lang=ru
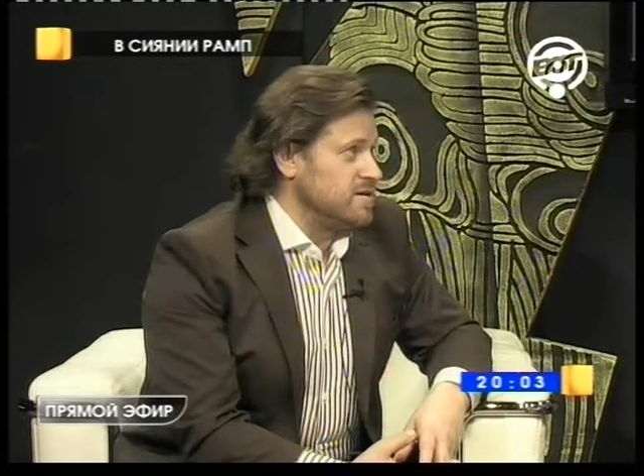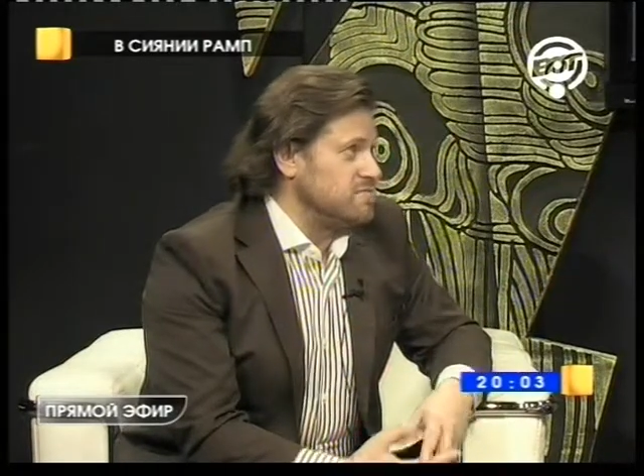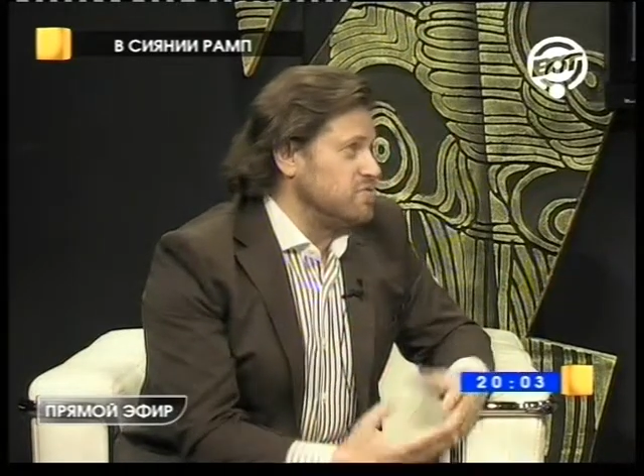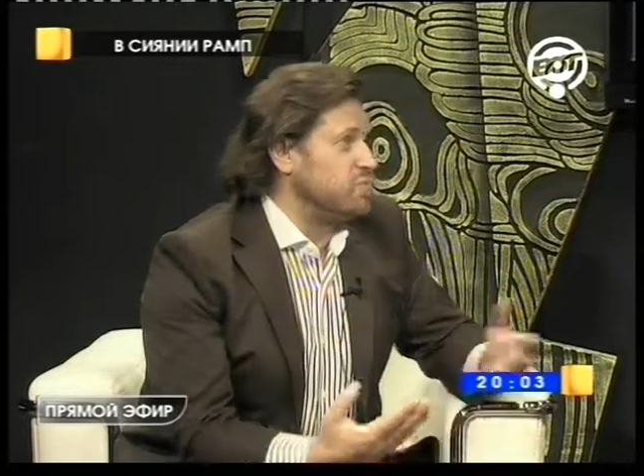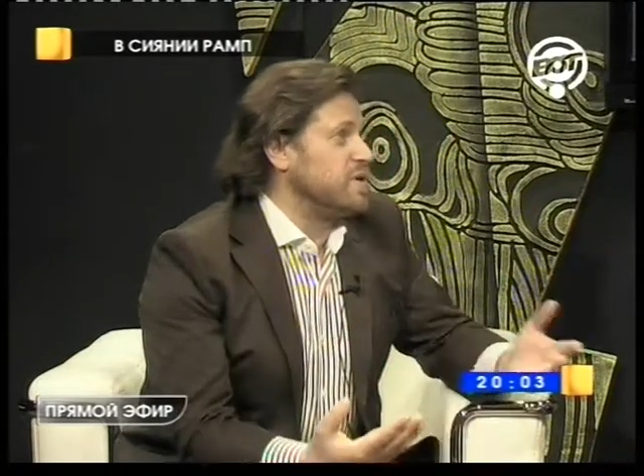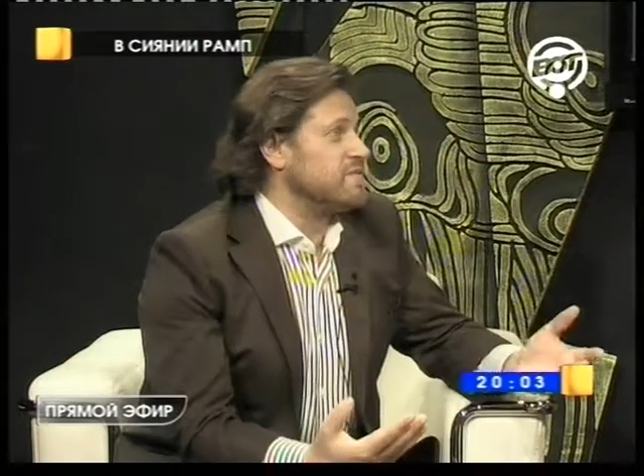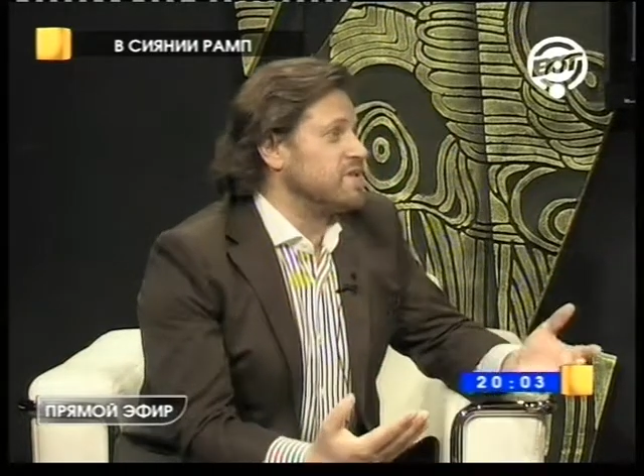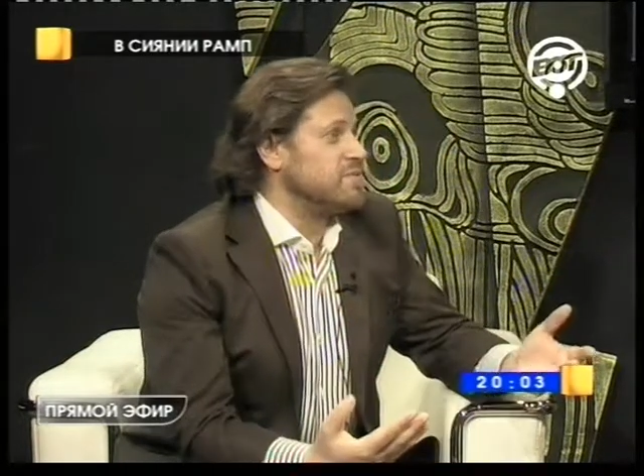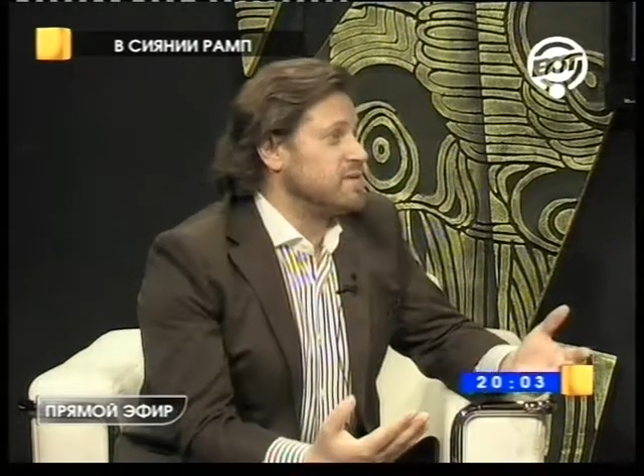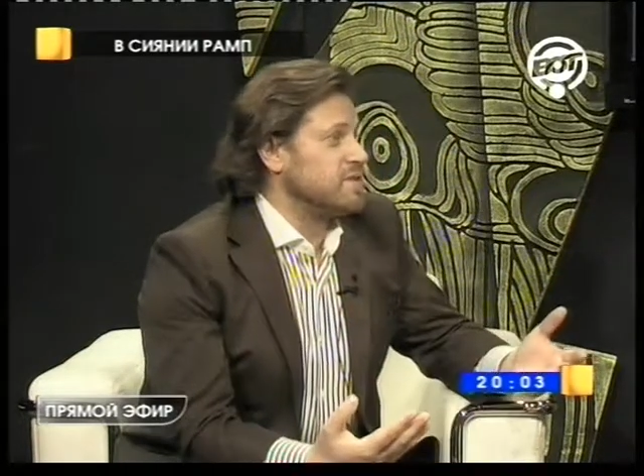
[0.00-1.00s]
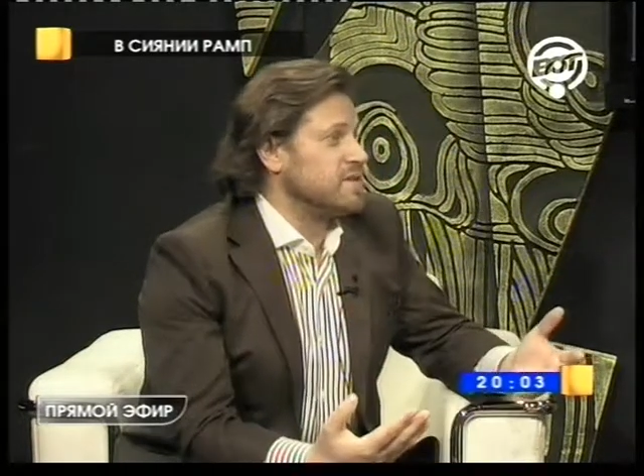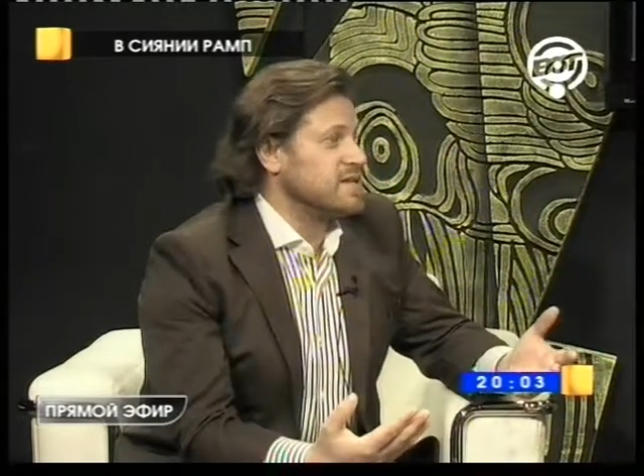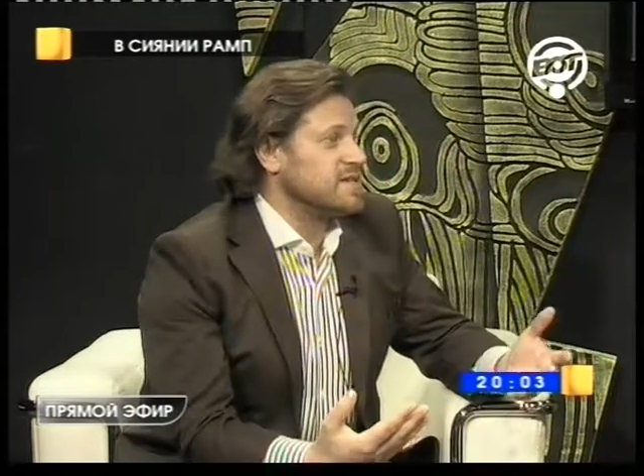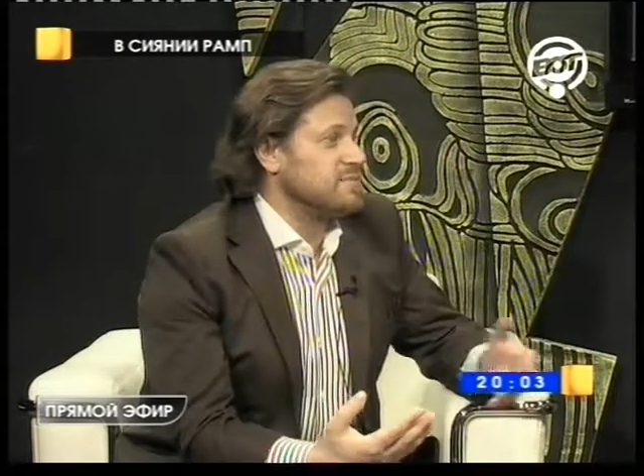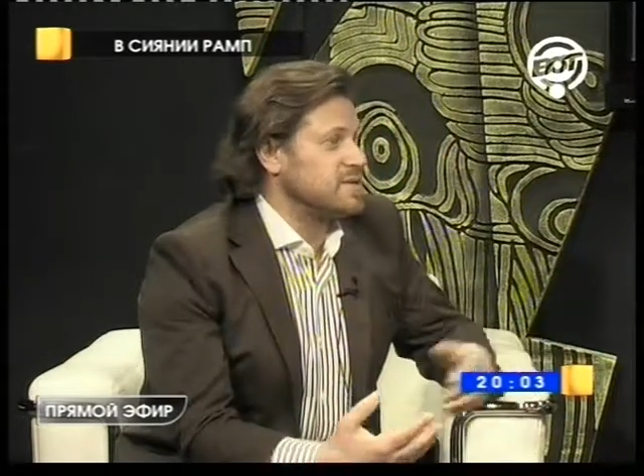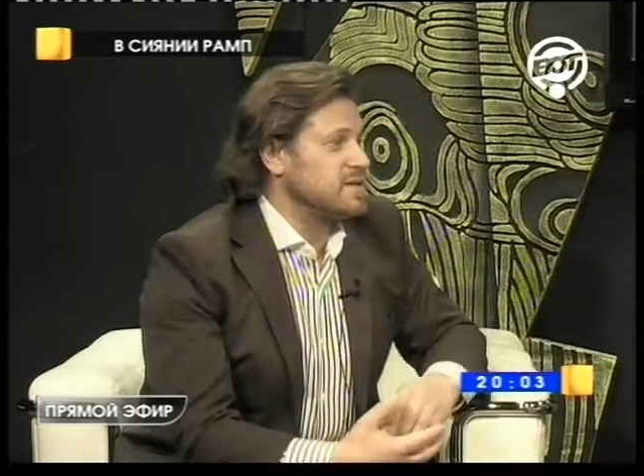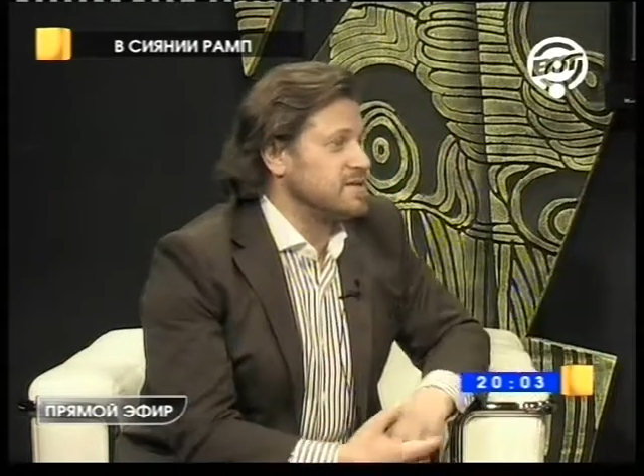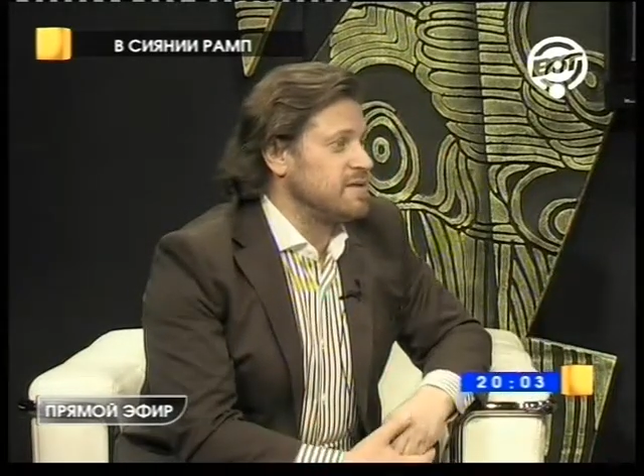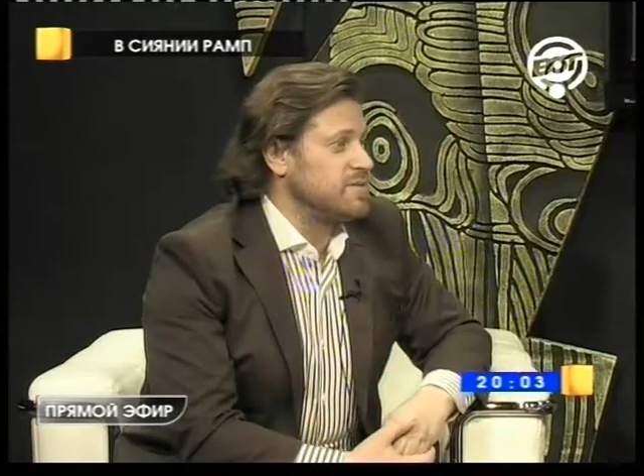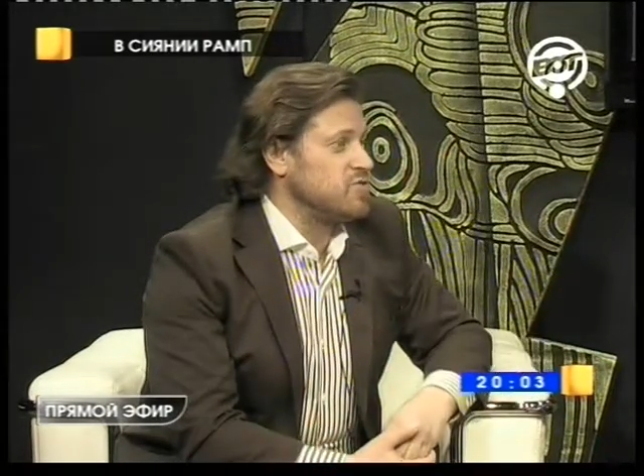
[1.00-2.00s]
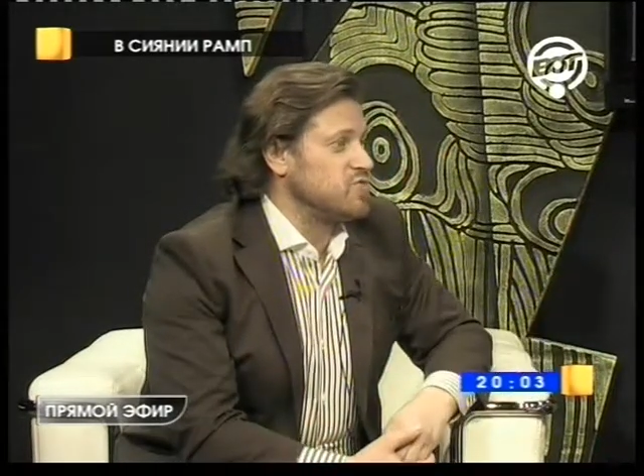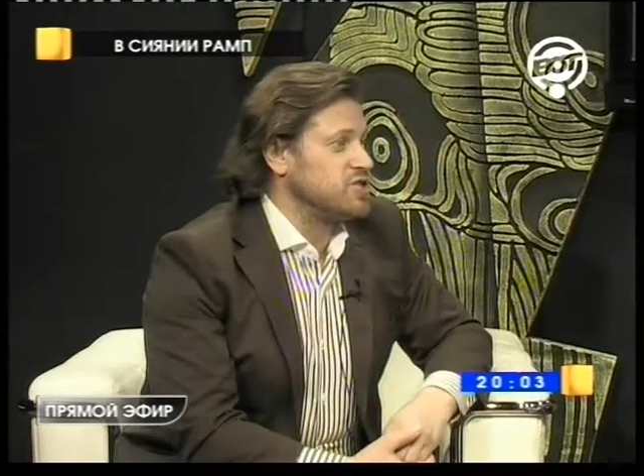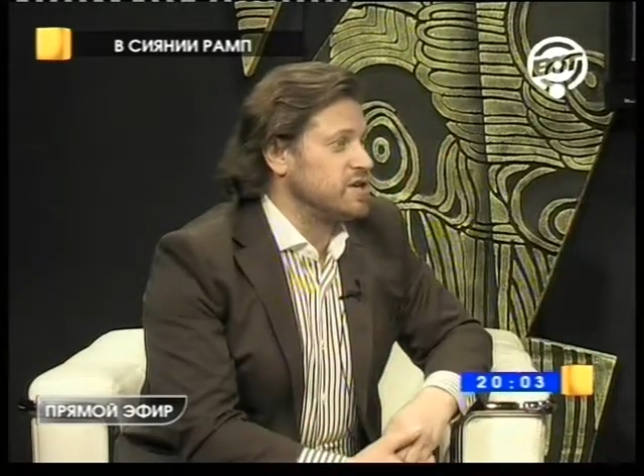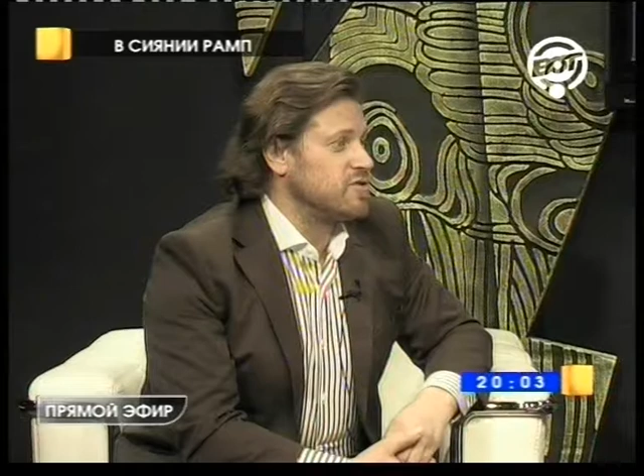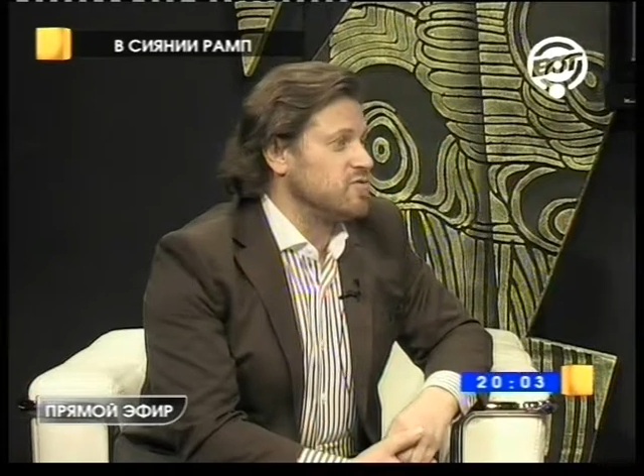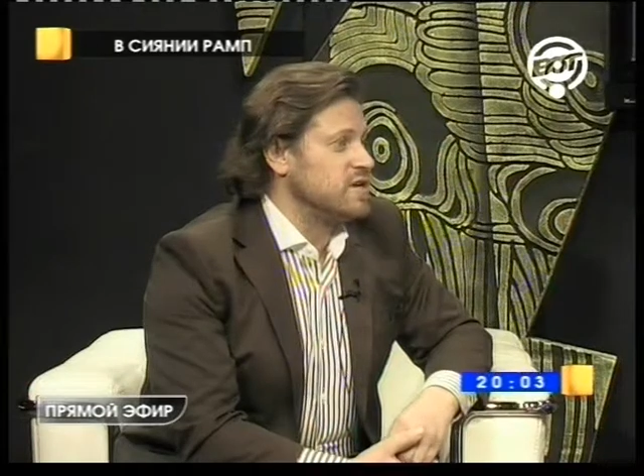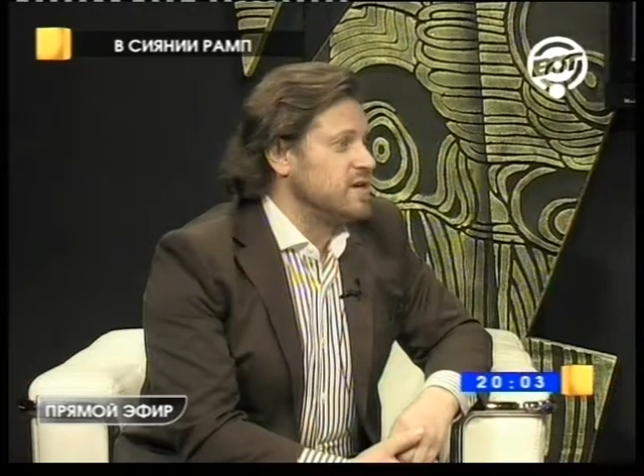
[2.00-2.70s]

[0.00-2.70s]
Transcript: но ну, первая мне была на Западе самая лучшая роль